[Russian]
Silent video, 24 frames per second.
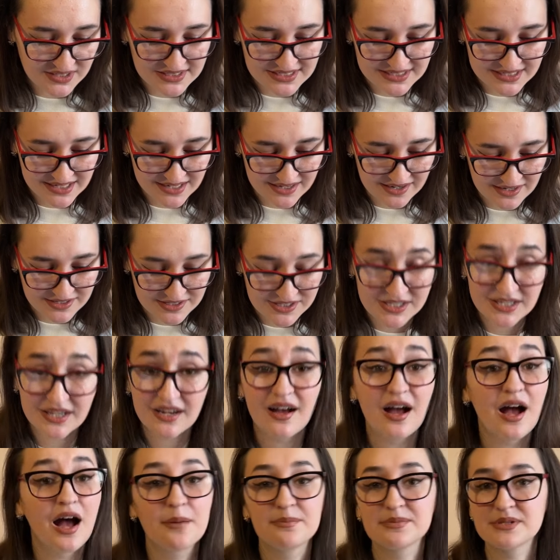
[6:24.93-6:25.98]
декорациях.
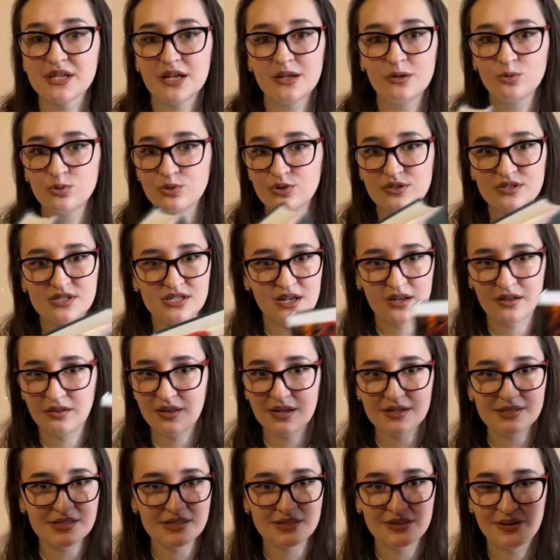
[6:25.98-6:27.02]
Абсолютно
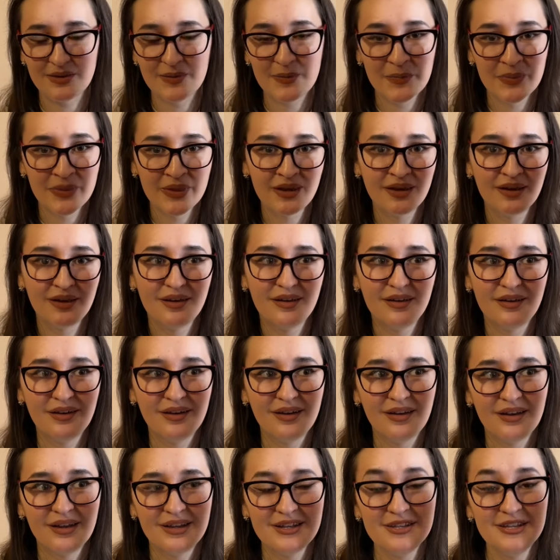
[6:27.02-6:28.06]
согласна.
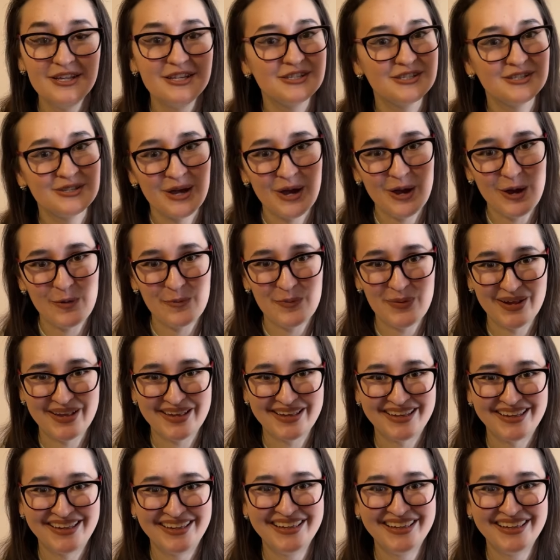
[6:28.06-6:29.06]
Не знаю пока,